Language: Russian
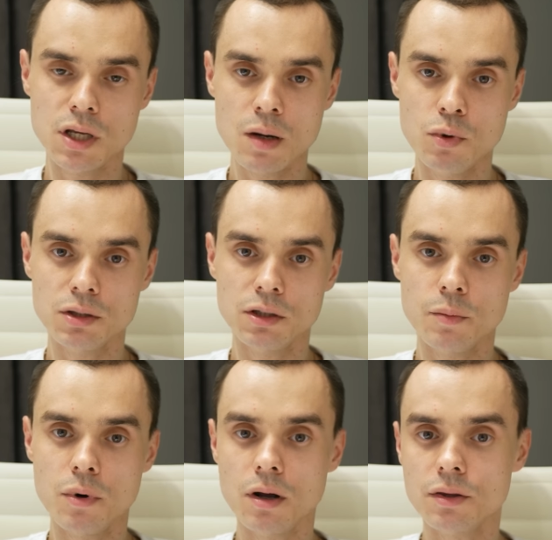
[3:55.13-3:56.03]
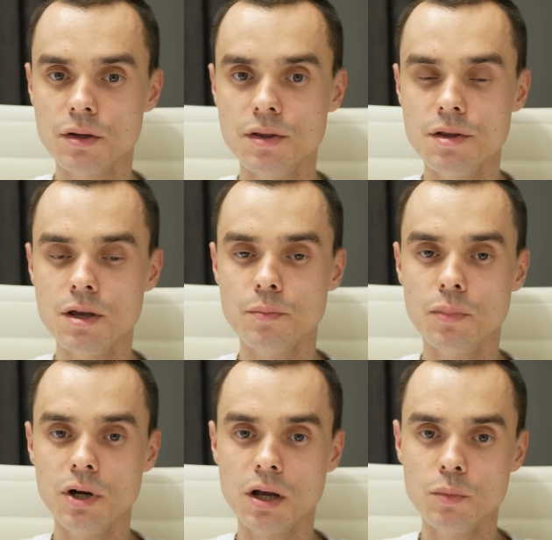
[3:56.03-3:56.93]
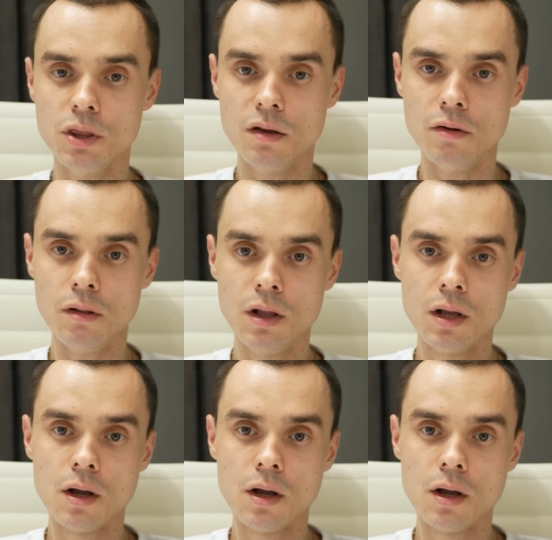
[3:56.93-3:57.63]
я бы этот аппарат не рекомендовал.